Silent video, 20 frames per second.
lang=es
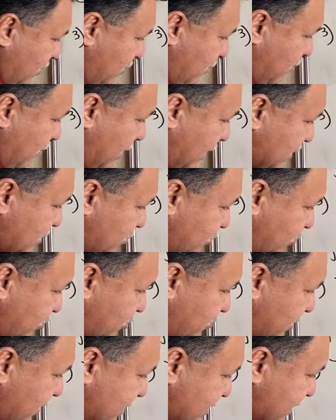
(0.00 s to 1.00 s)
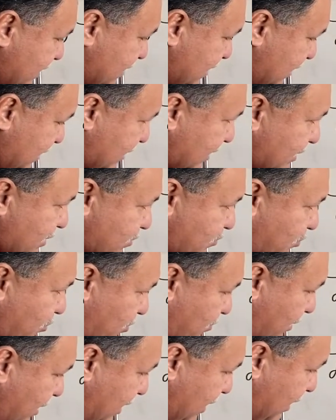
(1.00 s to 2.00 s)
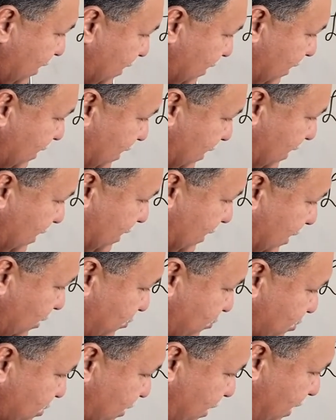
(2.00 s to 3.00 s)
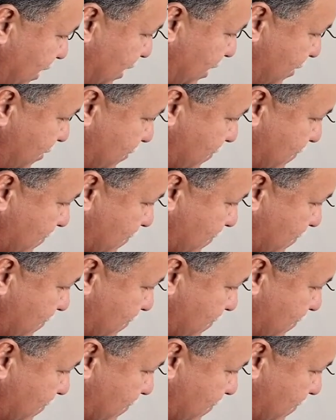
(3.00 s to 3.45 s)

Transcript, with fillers: más dos veces la transformada de e a la 2t